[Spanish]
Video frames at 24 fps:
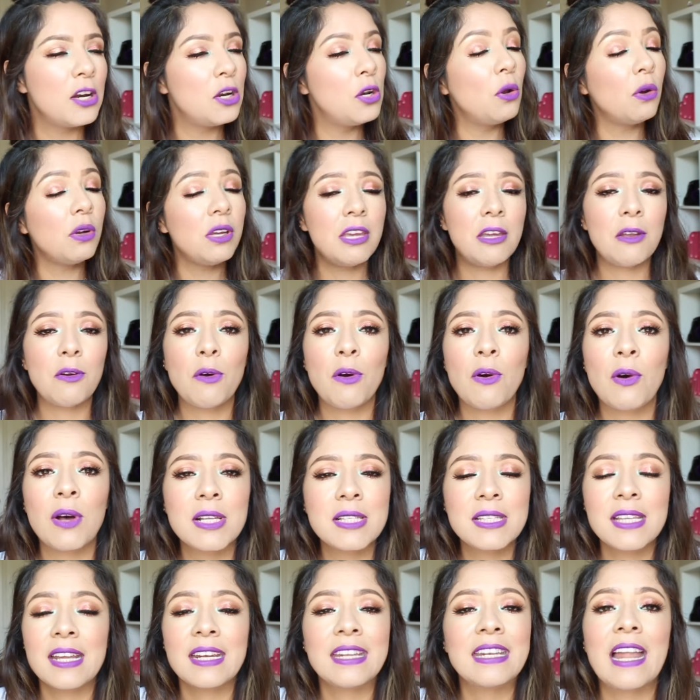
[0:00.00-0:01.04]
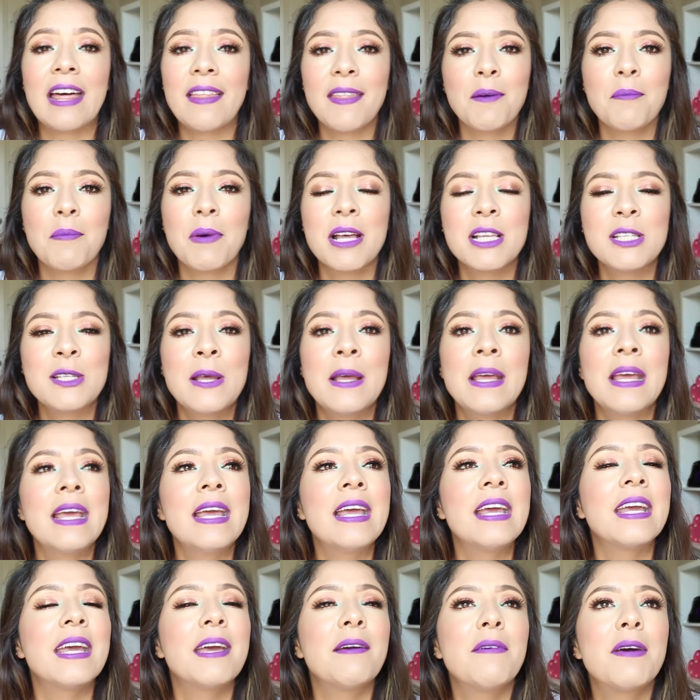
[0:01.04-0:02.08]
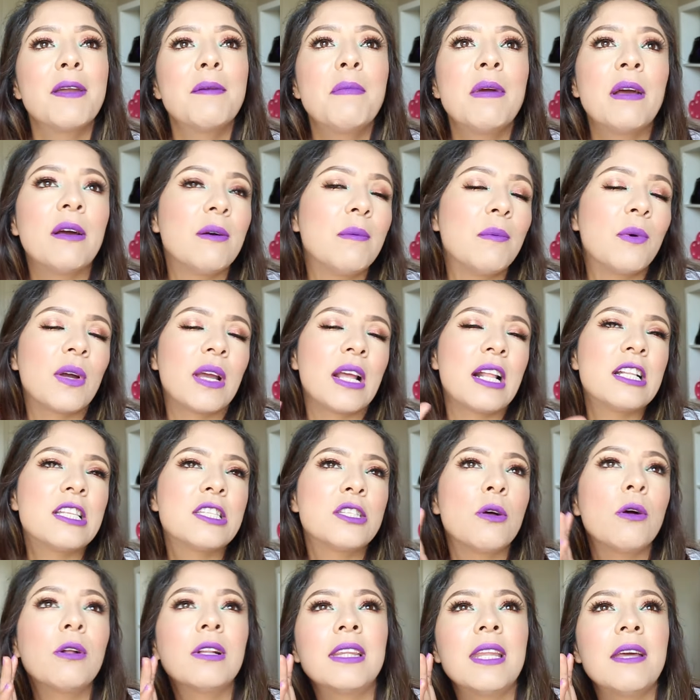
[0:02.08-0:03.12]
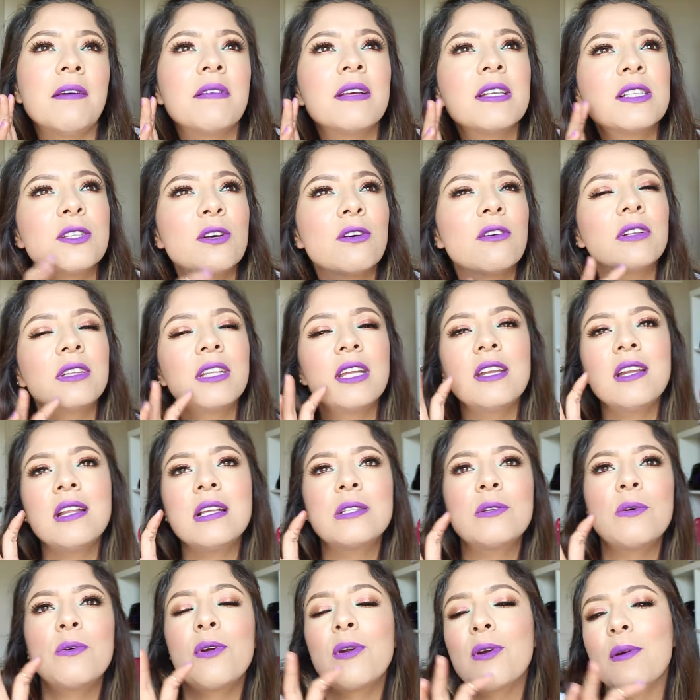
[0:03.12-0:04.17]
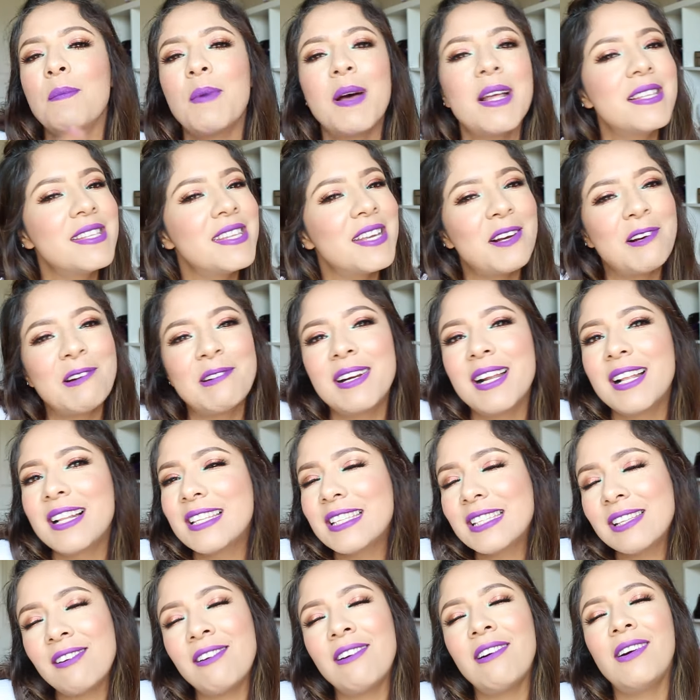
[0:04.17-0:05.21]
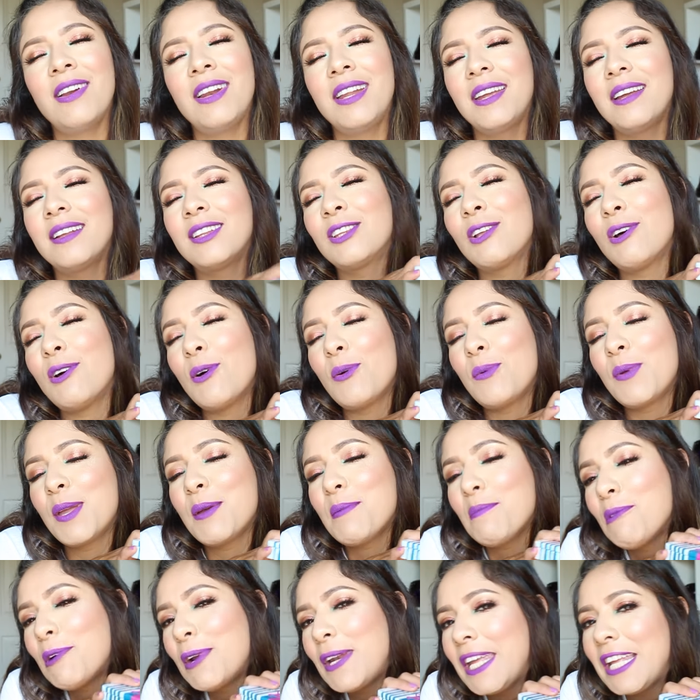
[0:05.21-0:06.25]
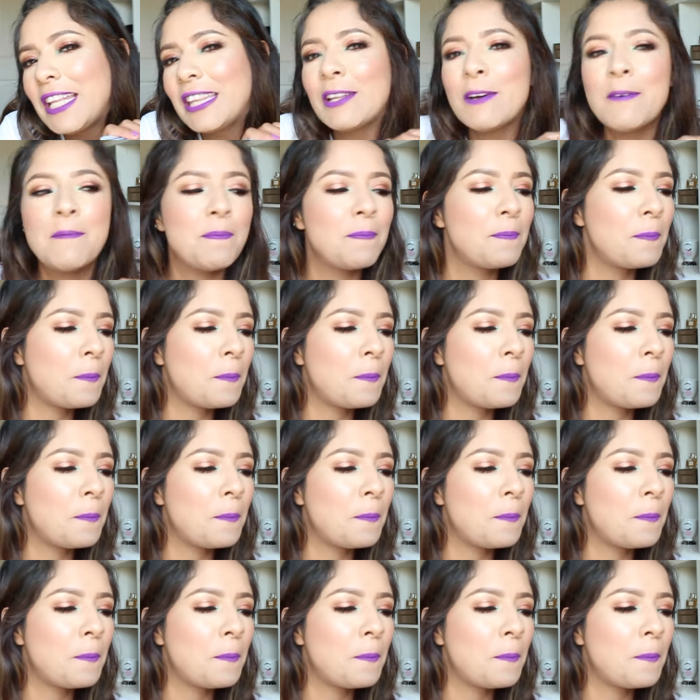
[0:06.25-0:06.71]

No quiero hacer nada más que verme como que el sol te besó, tienes un romance con el sol y todo bien bonito.